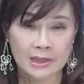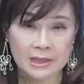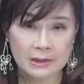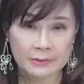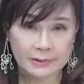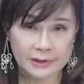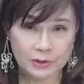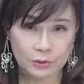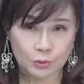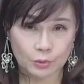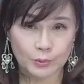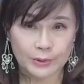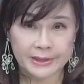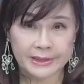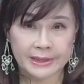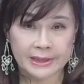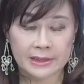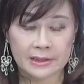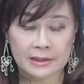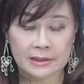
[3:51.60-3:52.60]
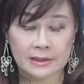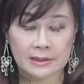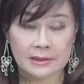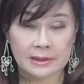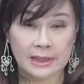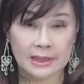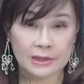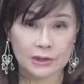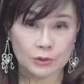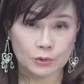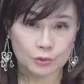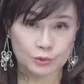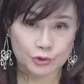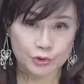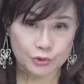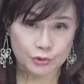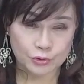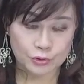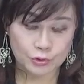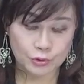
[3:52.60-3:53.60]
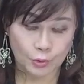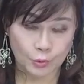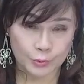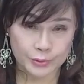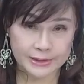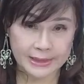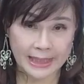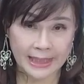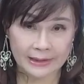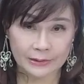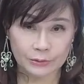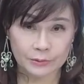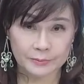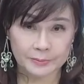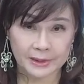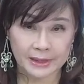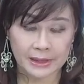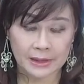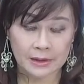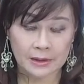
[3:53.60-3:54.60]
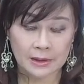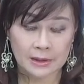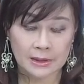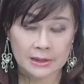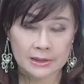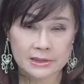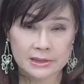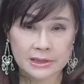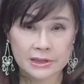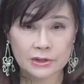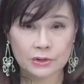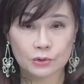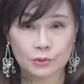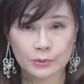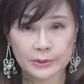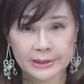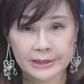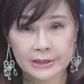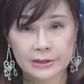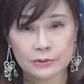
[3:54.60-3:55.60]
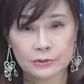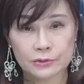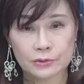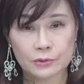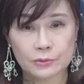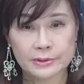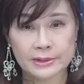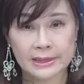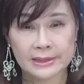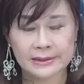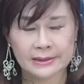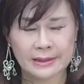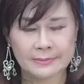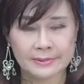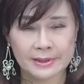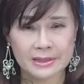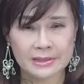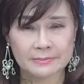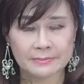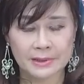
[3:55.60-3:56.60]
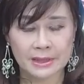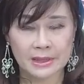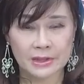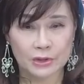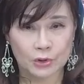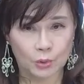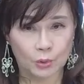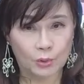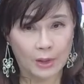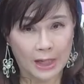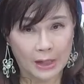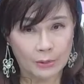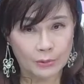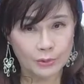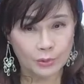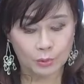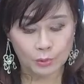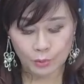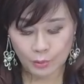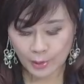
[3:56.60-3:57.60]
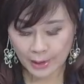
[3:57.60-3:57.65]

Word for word: 因为有贵人，那又有冲煞，对不对？既有贵人又有冲煞，代表什么呢？有好有